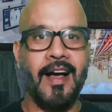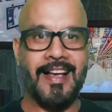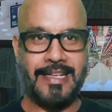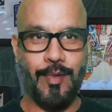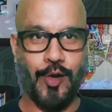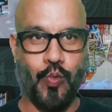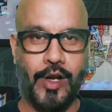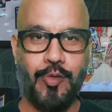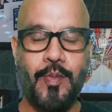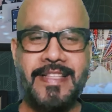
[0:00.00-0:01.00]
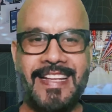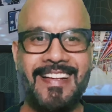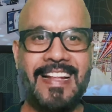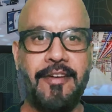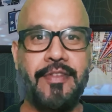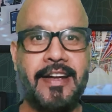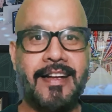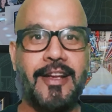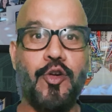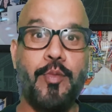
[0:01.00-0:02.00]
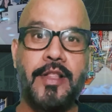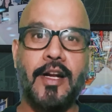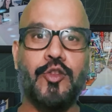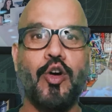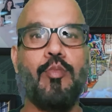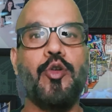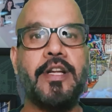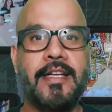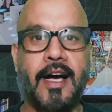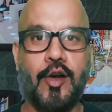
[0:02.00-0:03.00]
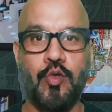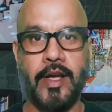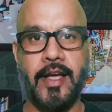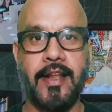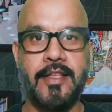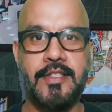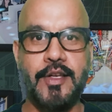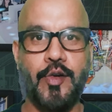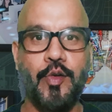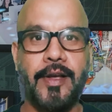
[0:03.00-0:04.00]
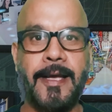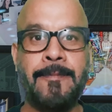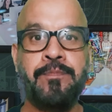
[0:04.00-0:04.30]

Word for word: असलम वेलकम टू माई चैनल लाइफ इन इटली उम्मीद करता हूँ आप लोग ठीक ठाक होंगे खैरियत से होंगे